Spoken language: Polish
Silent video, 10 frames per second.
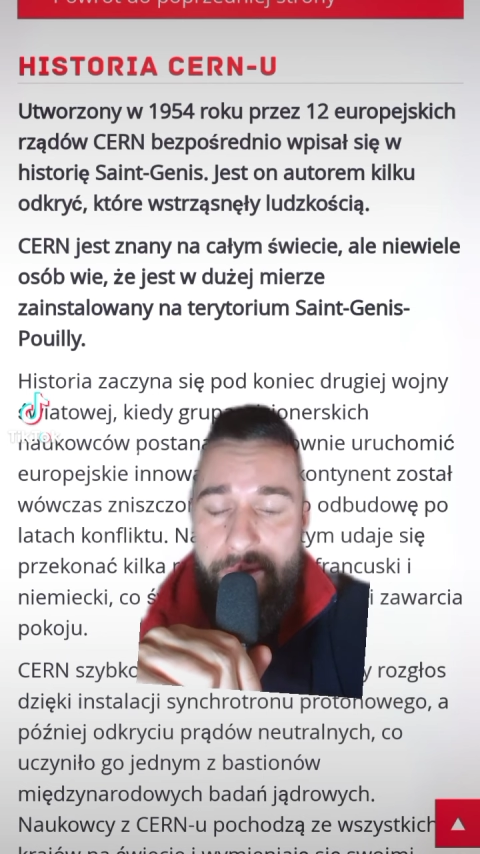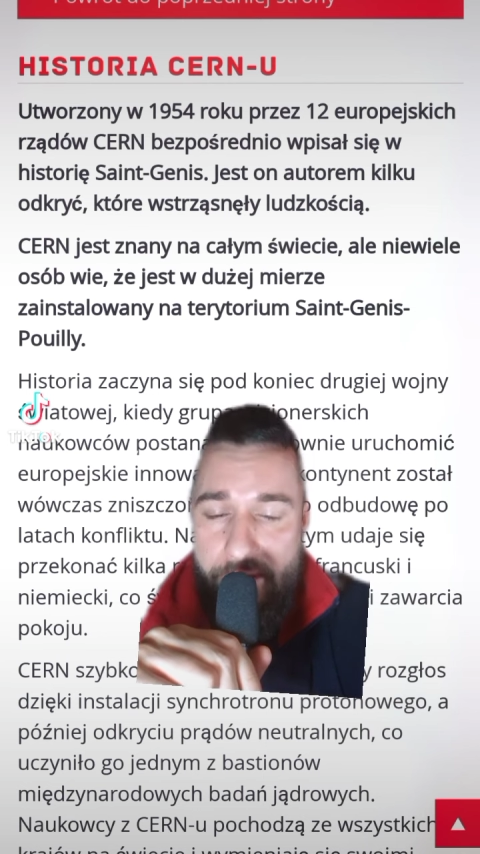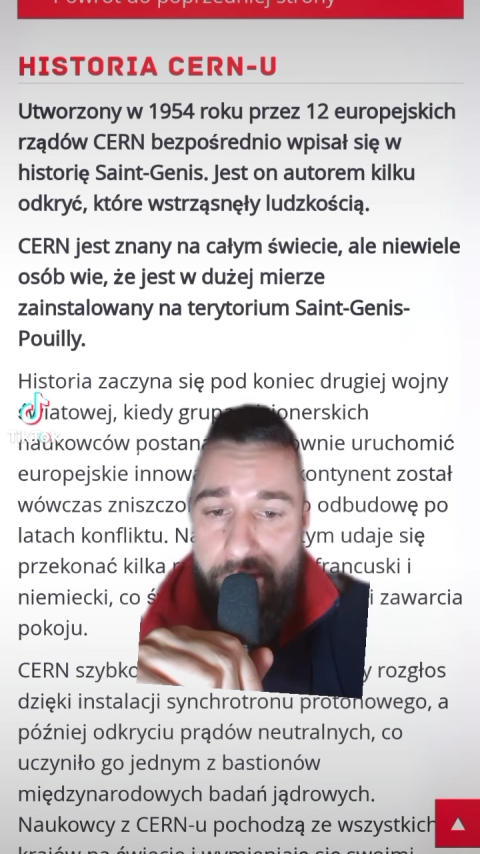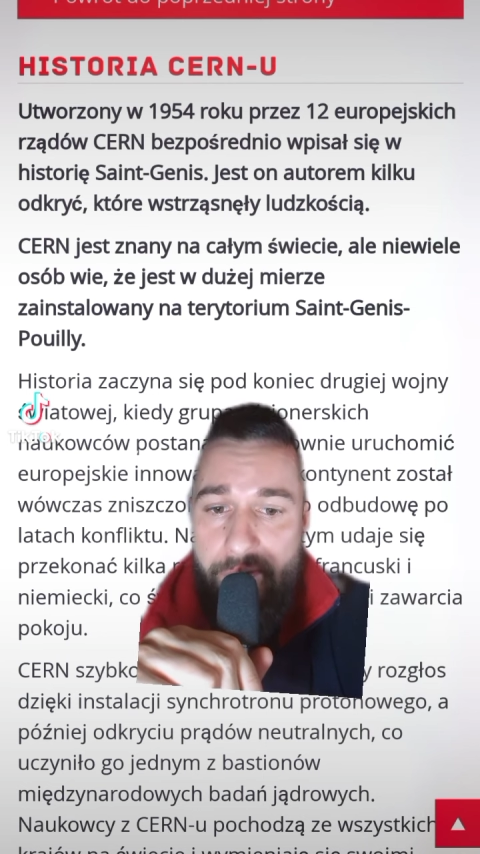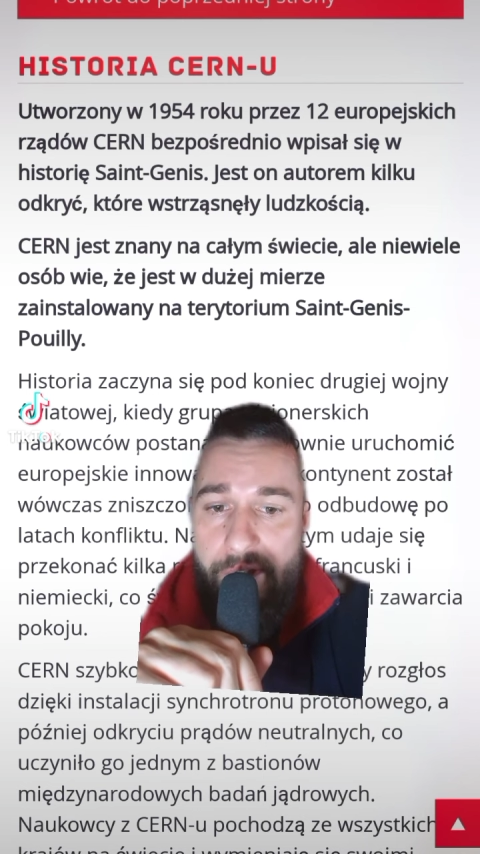
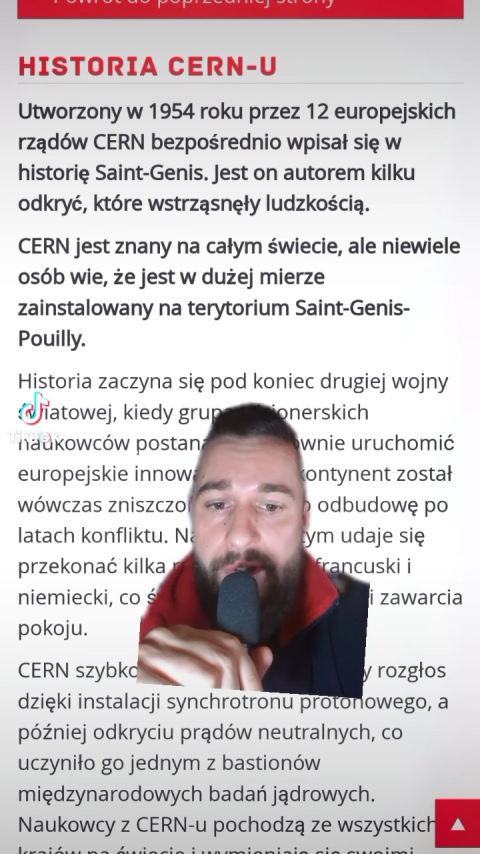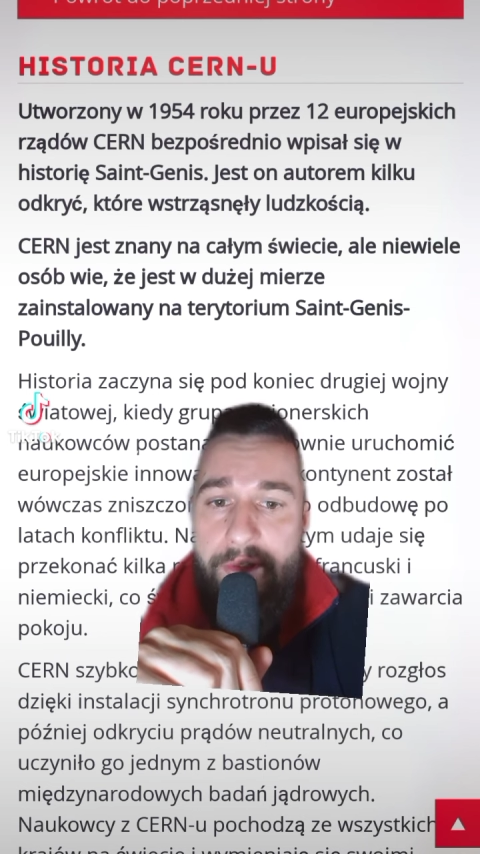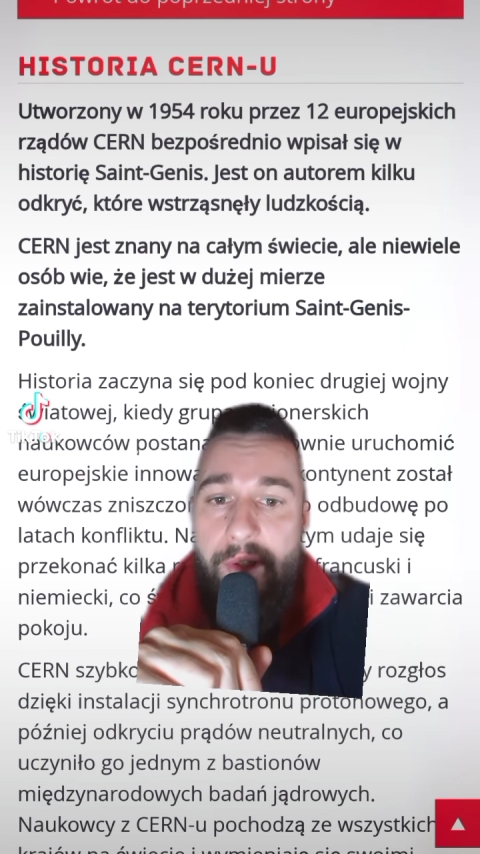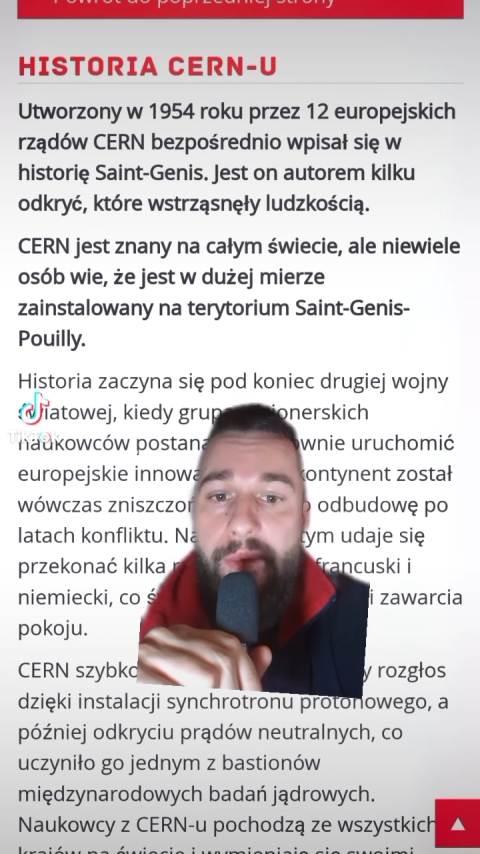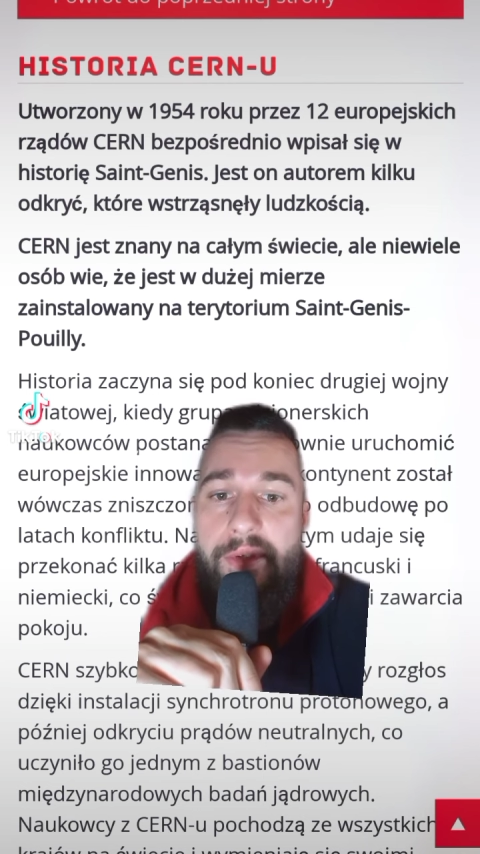czyli właśnie
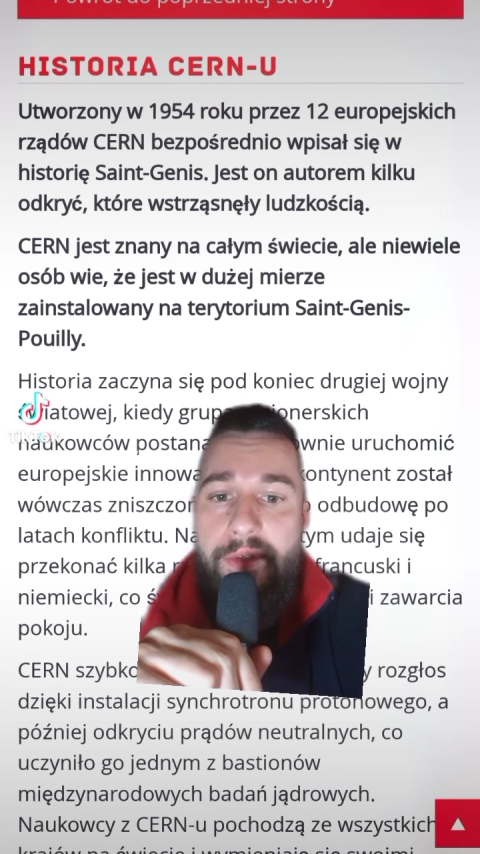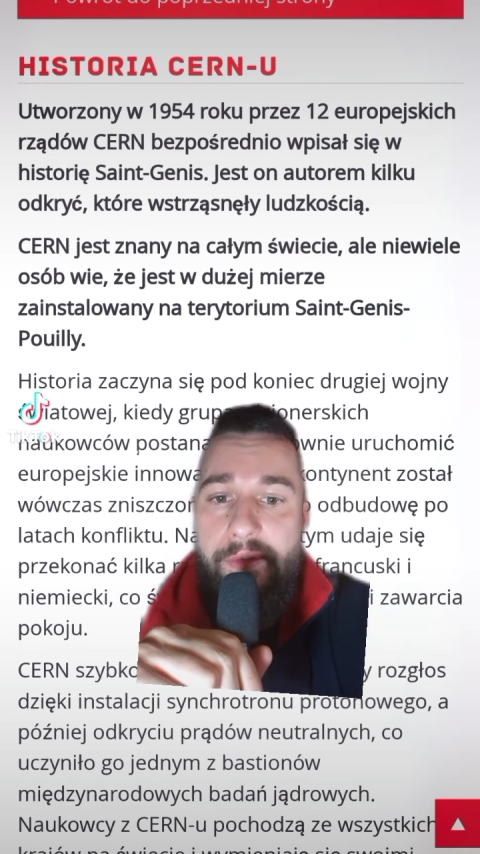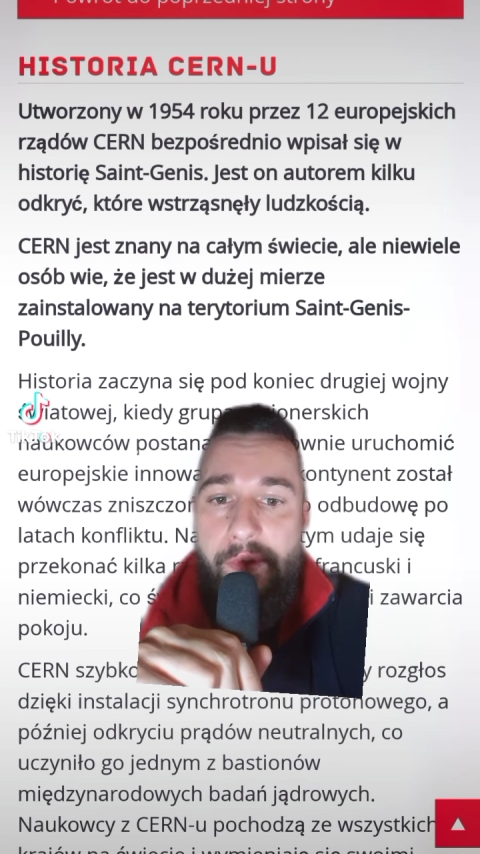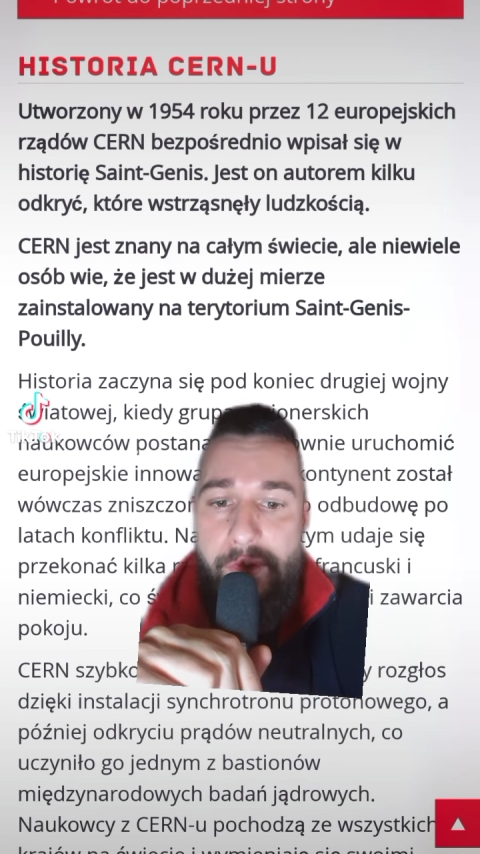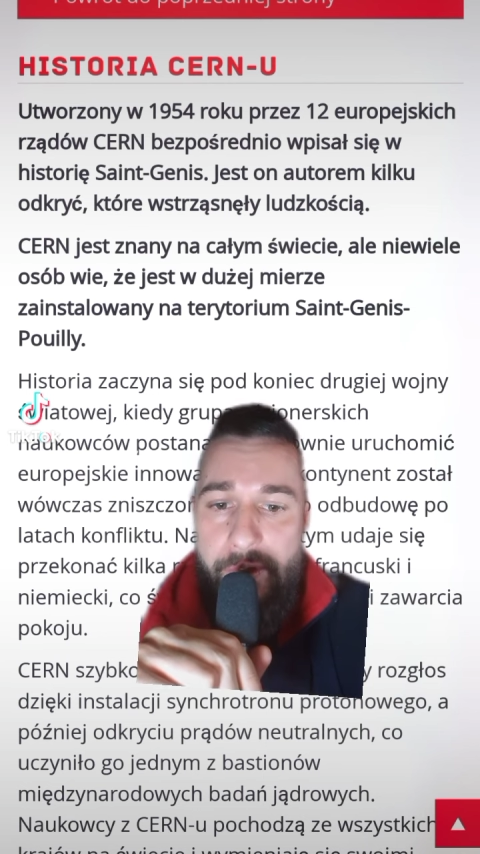tej
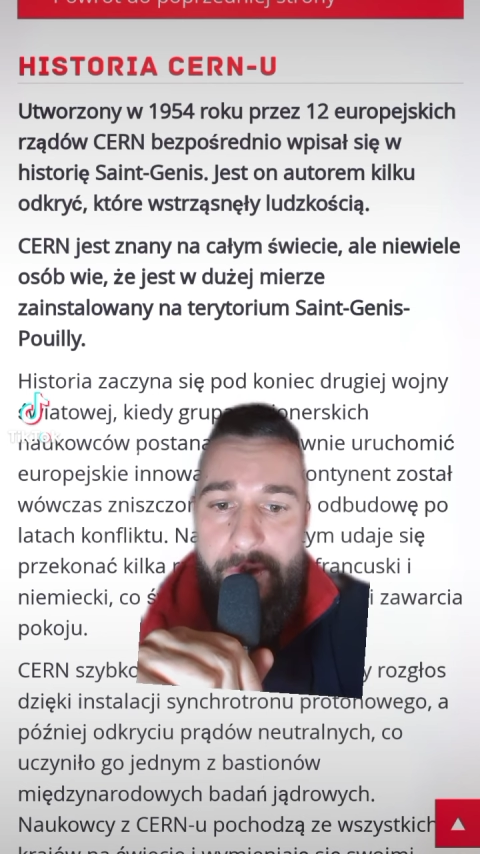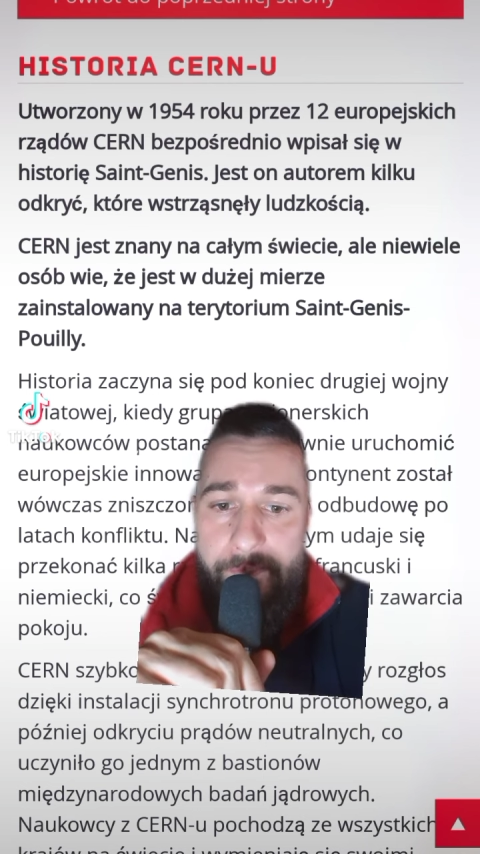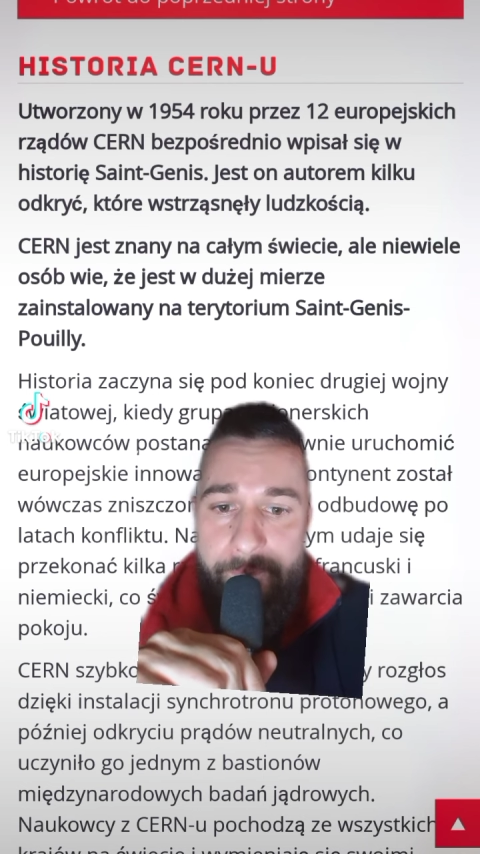miejscowości.